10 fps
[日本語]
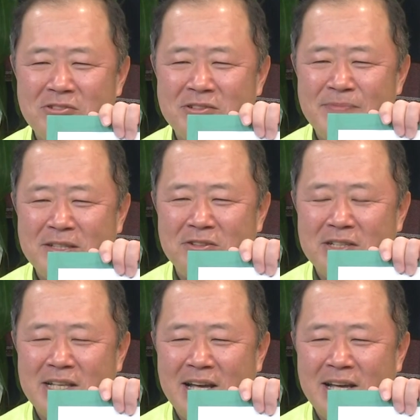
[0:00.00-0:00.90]
う、まあ、そういっ
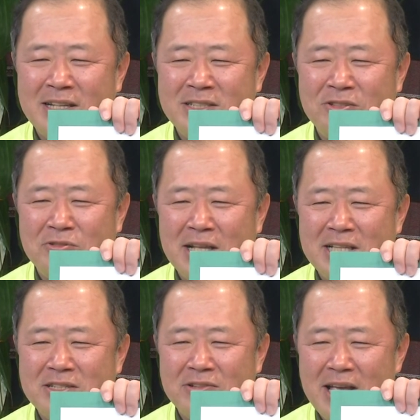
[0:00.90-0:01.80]
た主張な
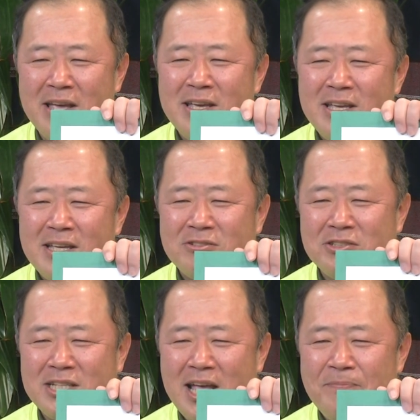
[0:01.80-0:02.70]
んですよね。そ
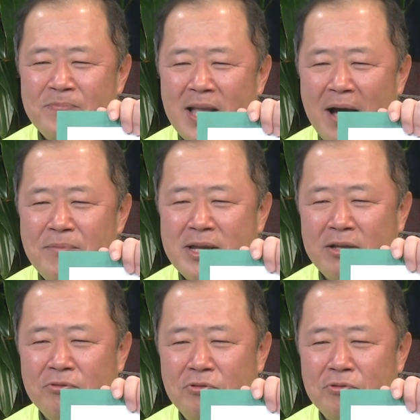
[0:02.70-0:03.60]
して
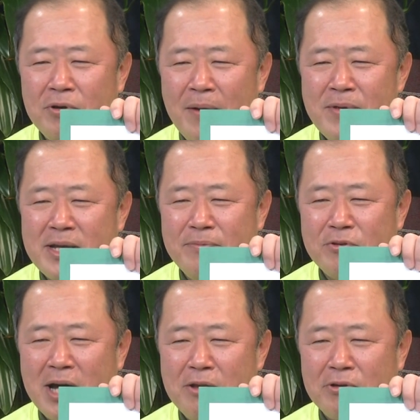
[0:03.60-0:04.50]
アメリカも
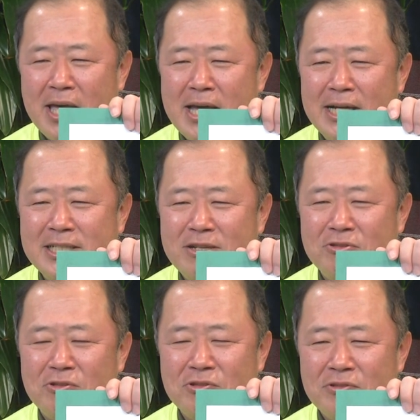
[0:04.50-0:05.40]
彼を警戒している
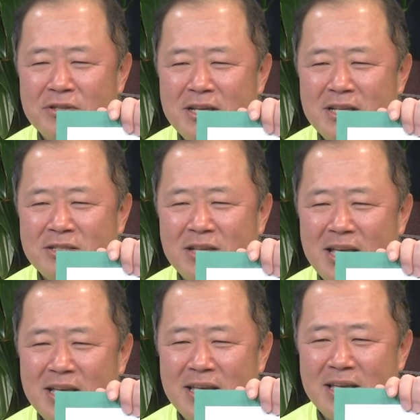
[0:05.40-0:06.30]
という、
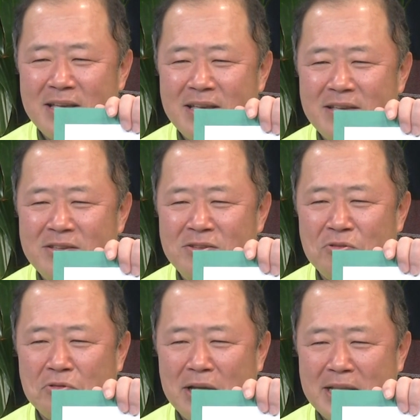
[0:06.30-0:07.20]
いう
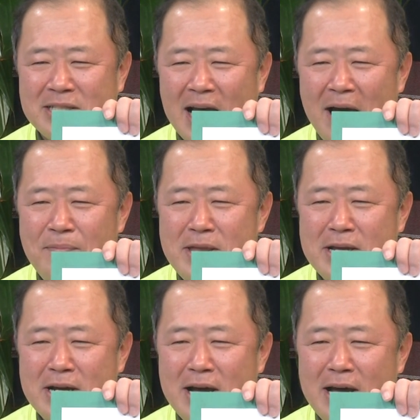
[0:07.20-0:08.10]
ことなんです。
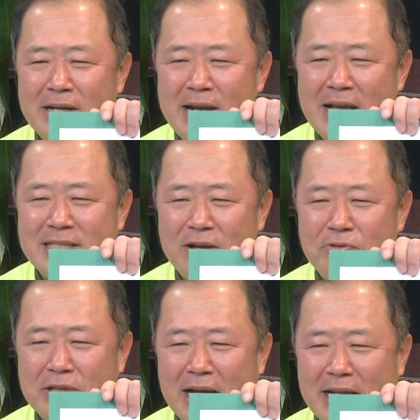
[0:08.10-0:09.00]
アメリカが来さ
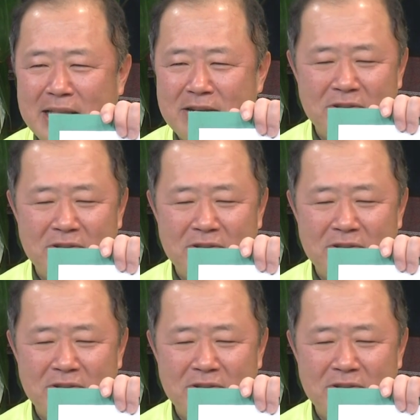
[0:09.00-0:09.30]
んを疑っている